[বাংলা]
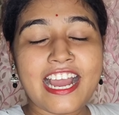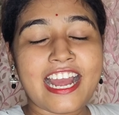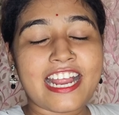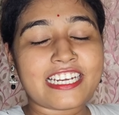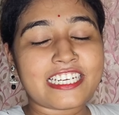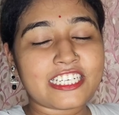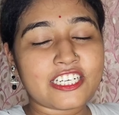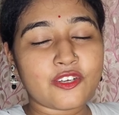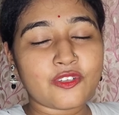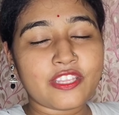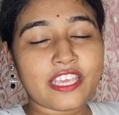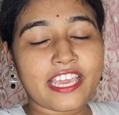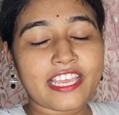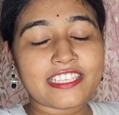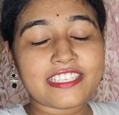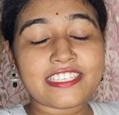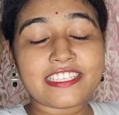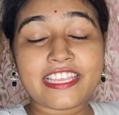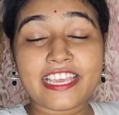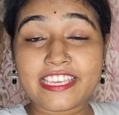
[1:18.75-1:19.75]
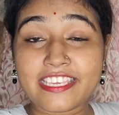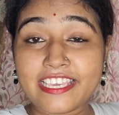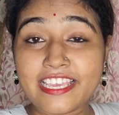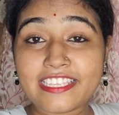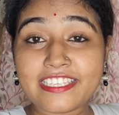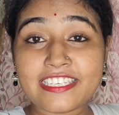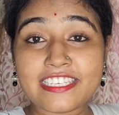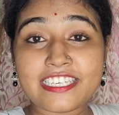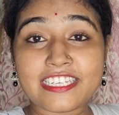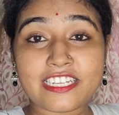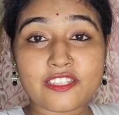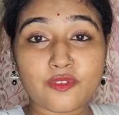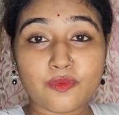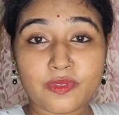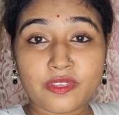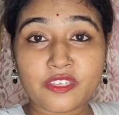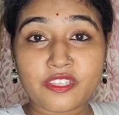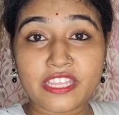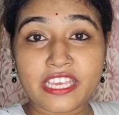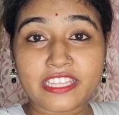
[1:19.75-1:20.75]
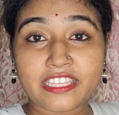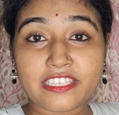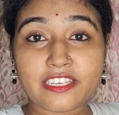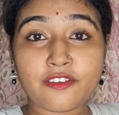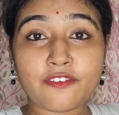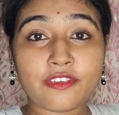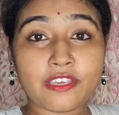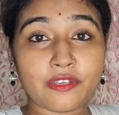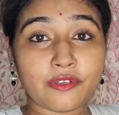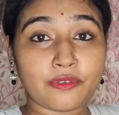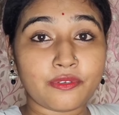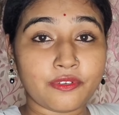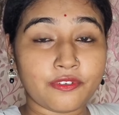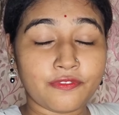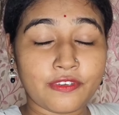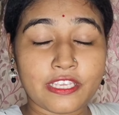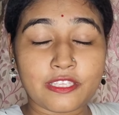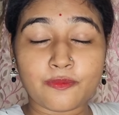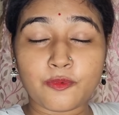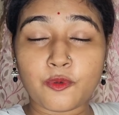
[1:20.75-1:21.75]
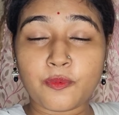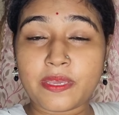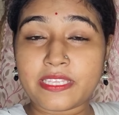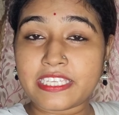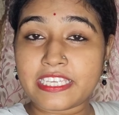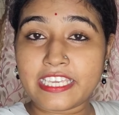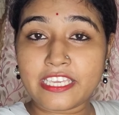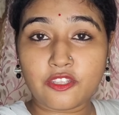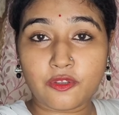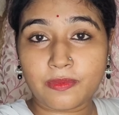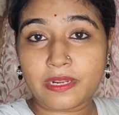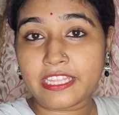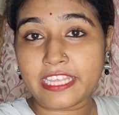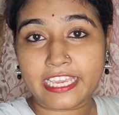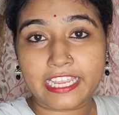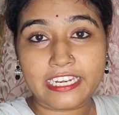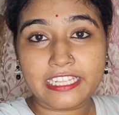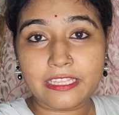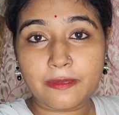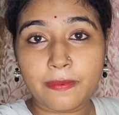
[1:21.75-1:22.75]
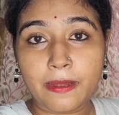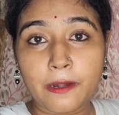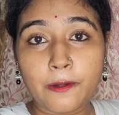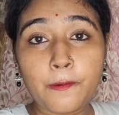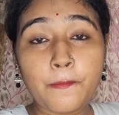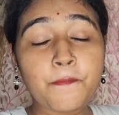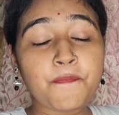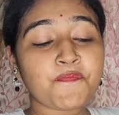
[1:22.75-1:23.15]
আর সেটাও দেখেছি দেখিয়েছি সেটা তোমরা যদি দেখতে চাও ফেসবুক পেজে গিয়ে তোমরা দেখে নিতে পারো